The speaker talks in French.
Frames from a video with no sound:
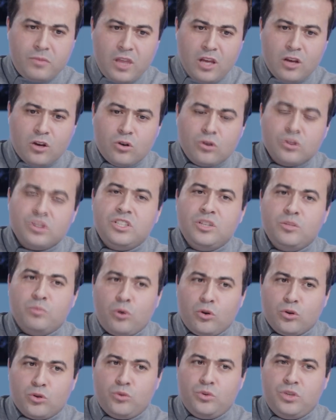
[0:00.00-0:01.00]
quand ils
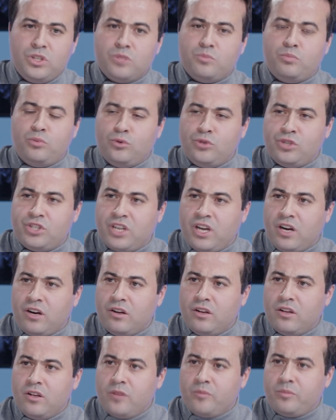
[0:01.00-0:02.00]
produisent plus cher,
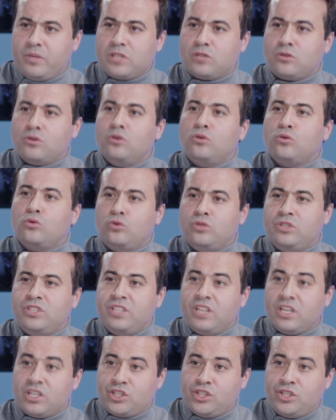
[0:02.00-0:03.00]
parce que le coût
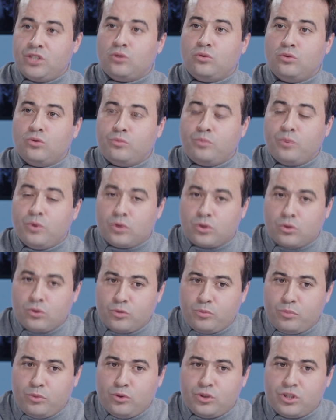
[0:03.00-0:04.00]
d'énergie coûte,
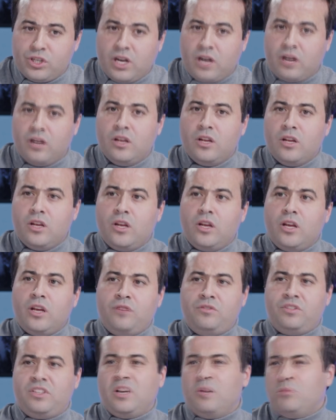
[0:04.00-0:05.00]
coûte plus cher,
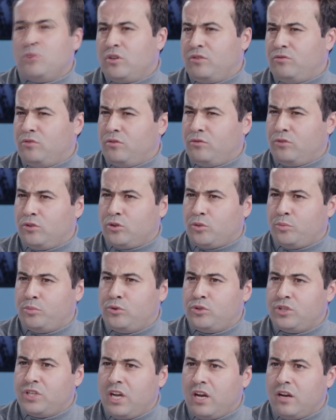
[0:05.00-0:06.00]
évidemment, ils vont vendre
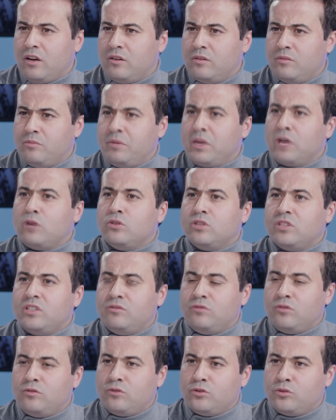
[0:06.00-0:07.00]
plus cher. Mais quand ils
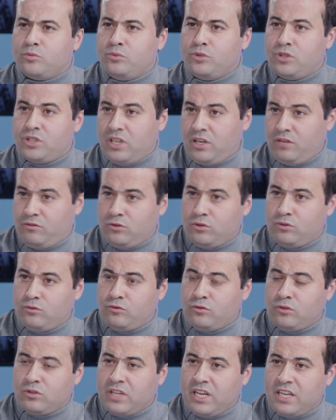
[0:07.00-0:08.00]
vont vendre plus cher, ils vont
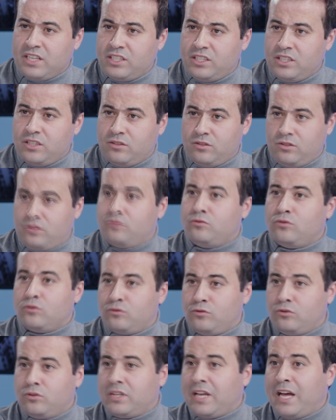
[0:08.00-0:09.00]
vendre à qui Ils vont
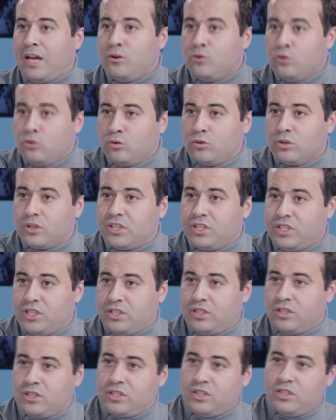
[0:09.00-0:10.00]
vendre à nous
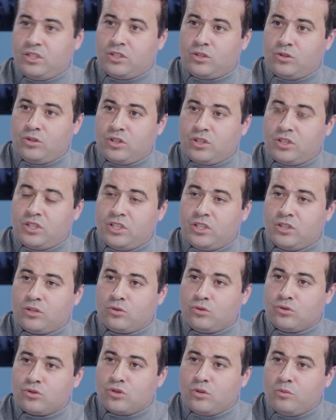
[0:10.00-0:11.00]
qui, qui, qui, qui,
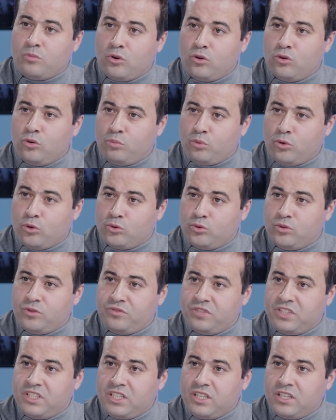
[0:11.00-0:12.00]
consommons le produit
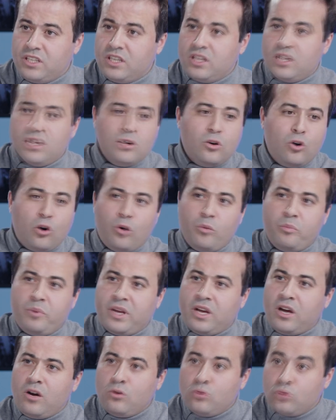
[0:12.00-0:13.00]
fini,
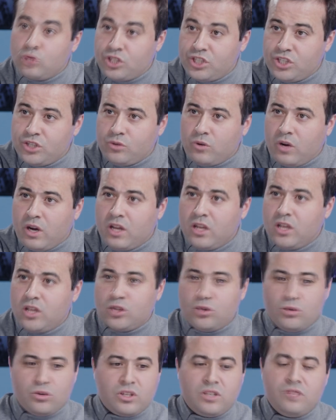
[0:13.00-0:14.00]
européen ou chinois.
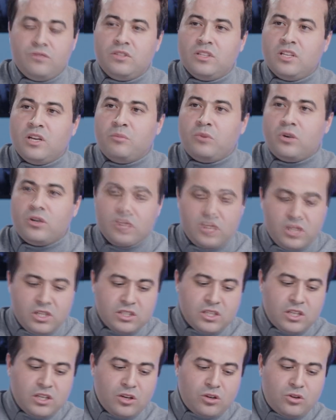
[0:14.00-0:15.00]
Donc évidemment,
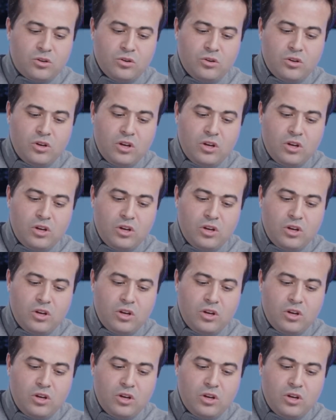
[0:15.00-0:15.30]
c'est-à-dire que